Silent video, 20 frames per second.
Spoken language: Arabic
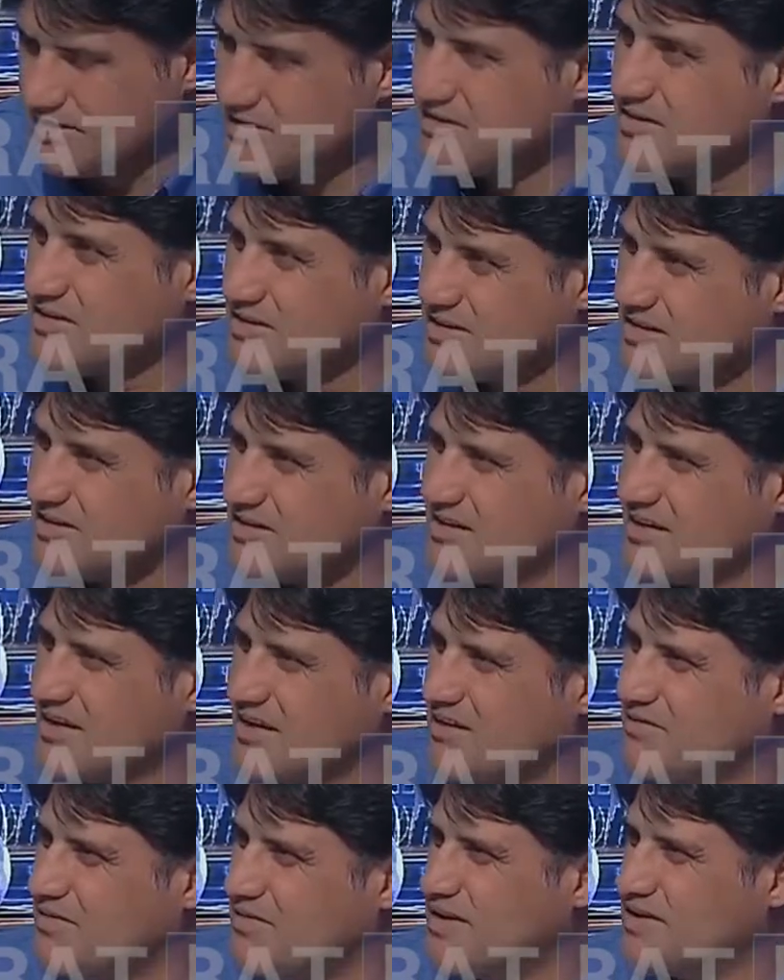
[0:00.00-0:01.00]
نترك
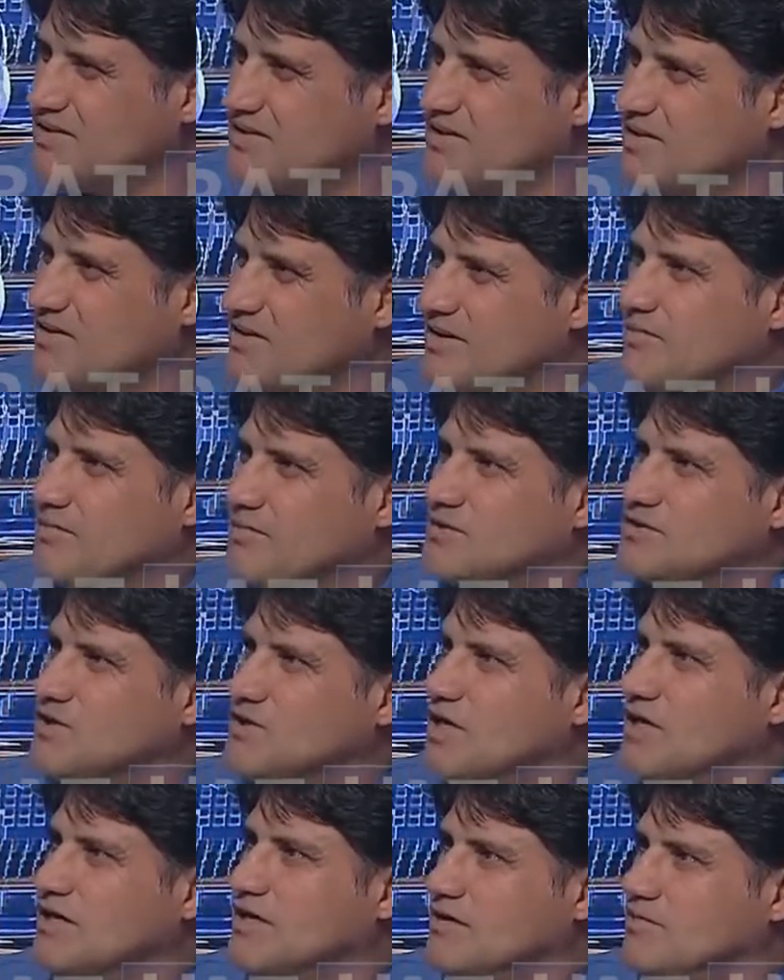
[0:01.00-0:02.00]
خلافاتنا كلها
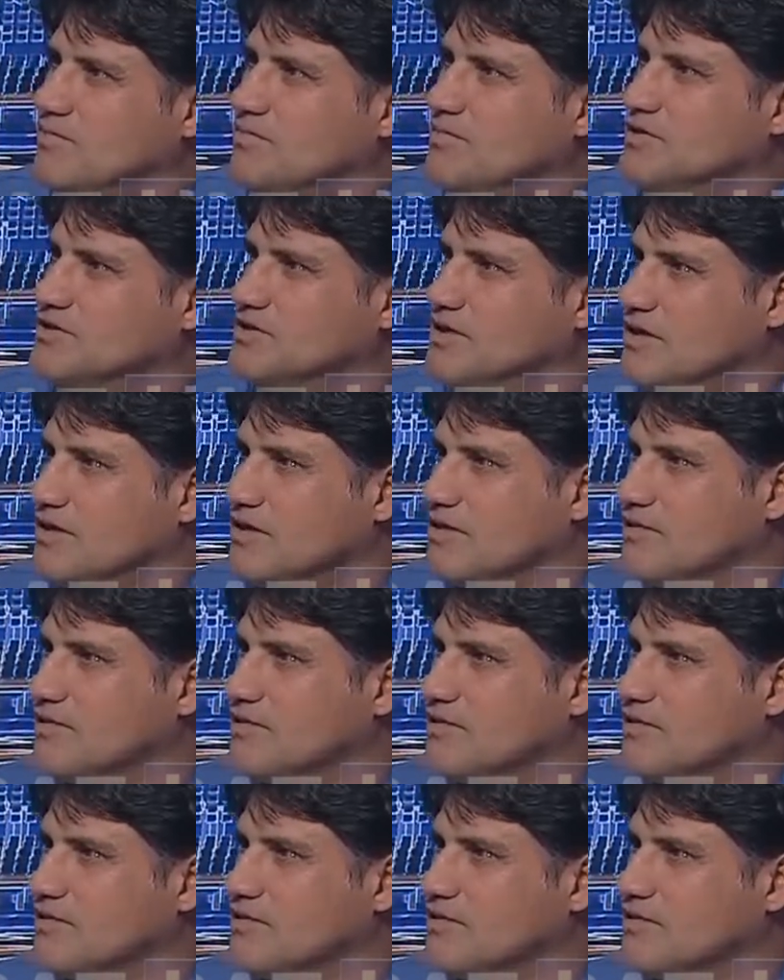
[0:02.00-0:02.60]
مشاكل بمشاكل